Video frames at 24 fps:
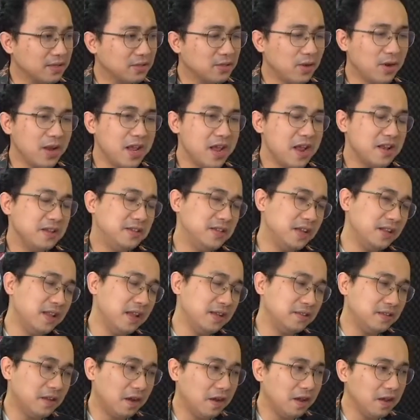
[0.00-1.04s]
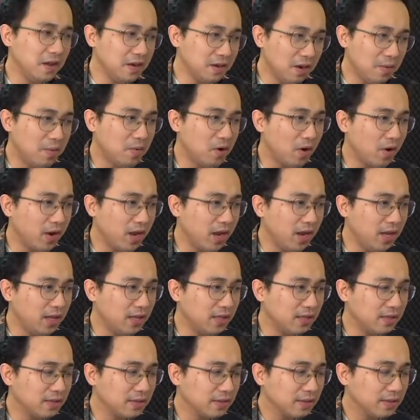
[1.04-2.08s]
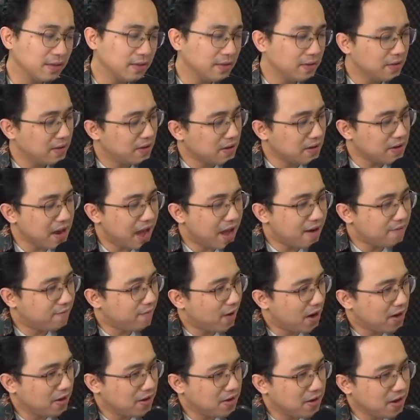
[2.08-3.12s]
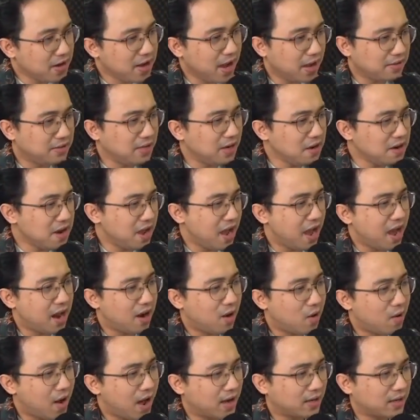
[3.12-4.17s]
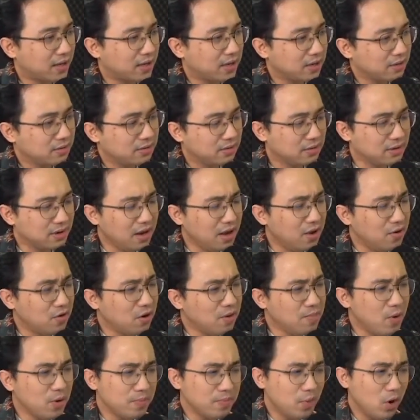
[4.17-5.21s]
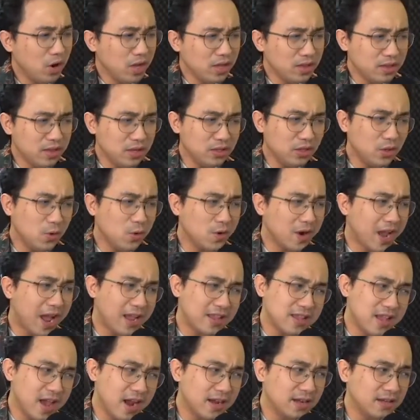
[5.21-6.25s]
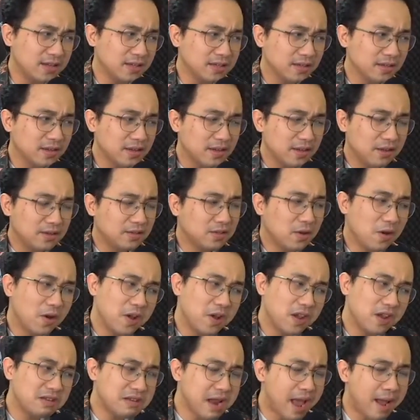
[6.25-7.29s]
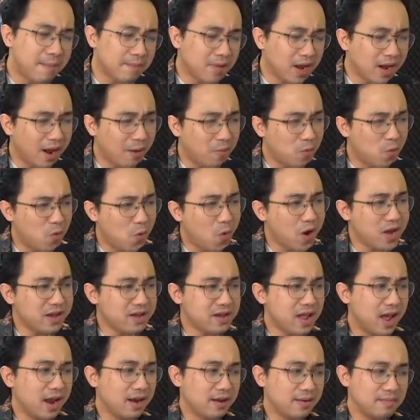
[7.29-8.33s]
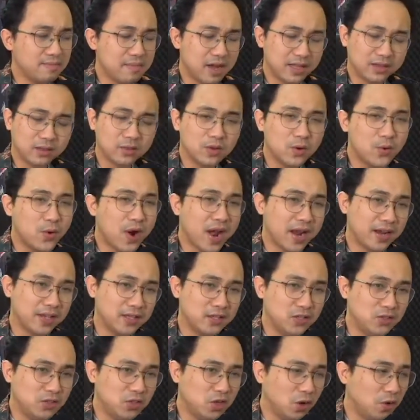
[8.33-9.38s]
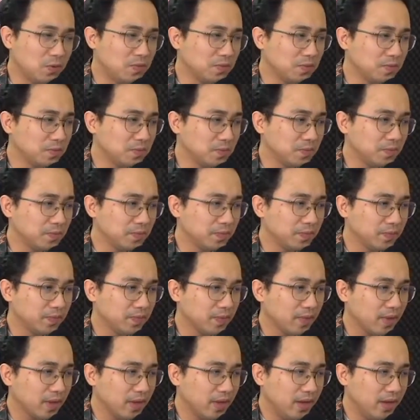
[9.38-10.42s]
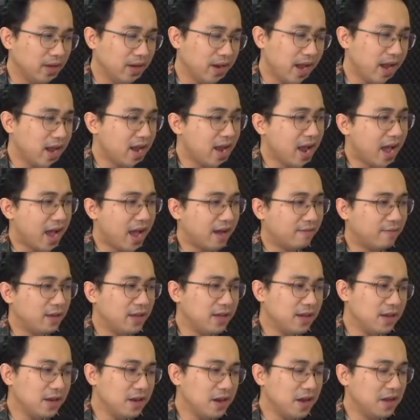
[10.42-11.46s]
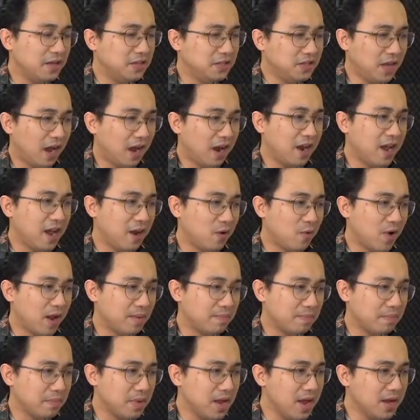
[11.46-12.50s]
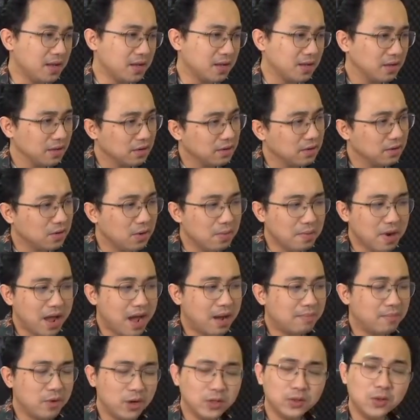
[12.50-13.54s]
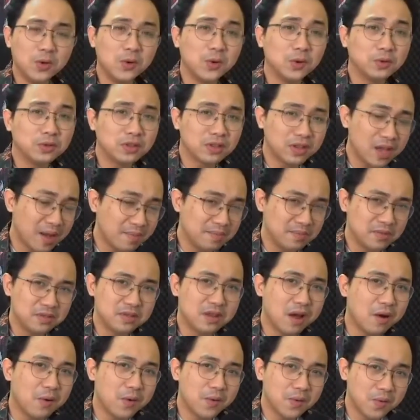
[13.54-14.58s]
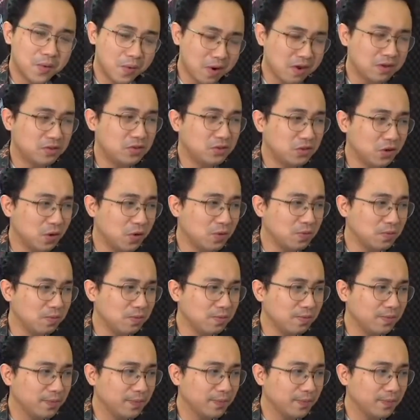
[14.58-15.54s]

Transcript: xuất hiện trên thế giới không có ít. Đa phần những kẻ giết người hàng loạt đều có một mối tư thù cá nhân rồi đem cái lòng uất thận mà thù hẳn chung. Ngay cả với những người chẳng hề quen biết cũng là mối thù thâm sâu của chúng.